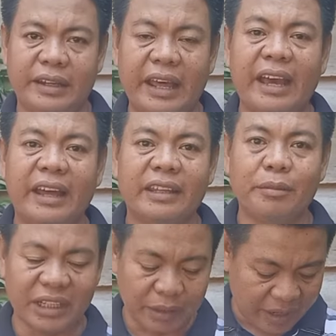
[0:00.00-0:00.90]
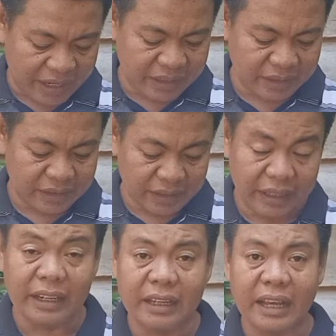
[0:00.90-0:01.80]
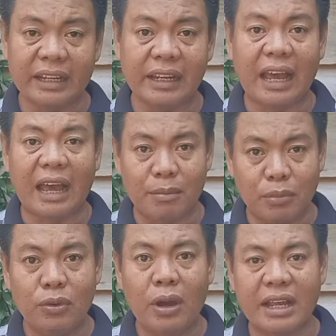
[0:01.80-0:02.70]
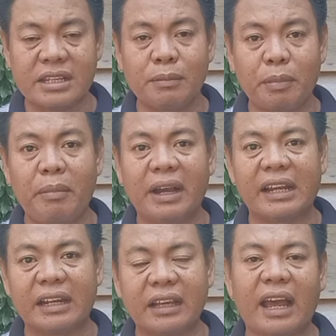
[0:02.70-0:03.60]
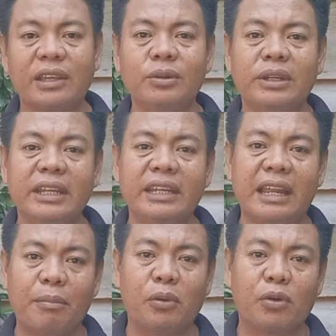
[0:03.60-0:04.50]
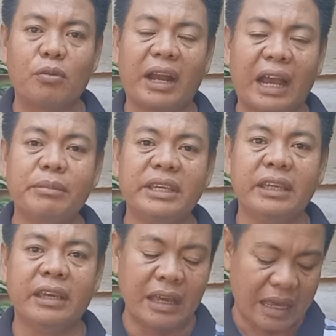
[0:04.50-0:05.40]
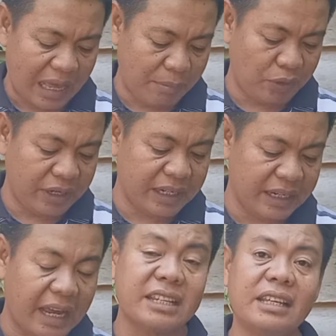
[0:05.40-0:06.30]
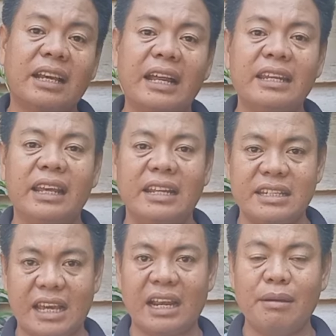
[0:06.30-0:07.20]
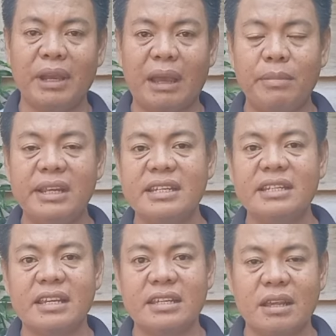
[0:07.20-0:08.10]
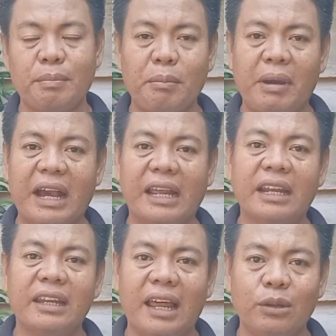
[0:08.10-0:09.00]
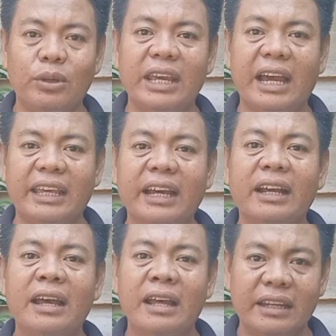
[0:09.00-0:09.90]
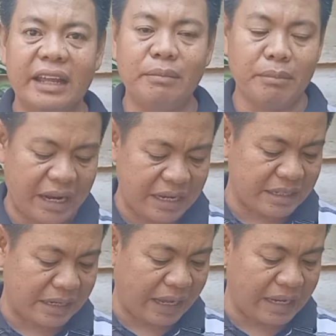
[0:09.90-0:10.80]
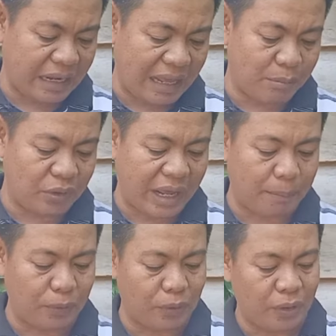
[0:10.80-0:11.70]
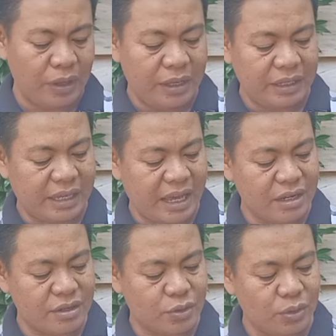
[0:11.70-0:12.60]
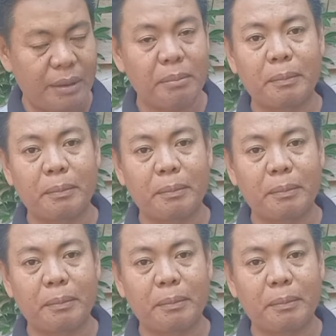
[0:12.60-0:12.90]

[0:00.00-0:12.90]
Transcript: Nah, teman-teman, ini adalah abu hasil pembakaran kayu di dapur rumah kami. Abu ini dihasilkan dengan cara mengambil sisa-sisa pembakaran lalu diayak dan menghasilkan abu dapur yang sudah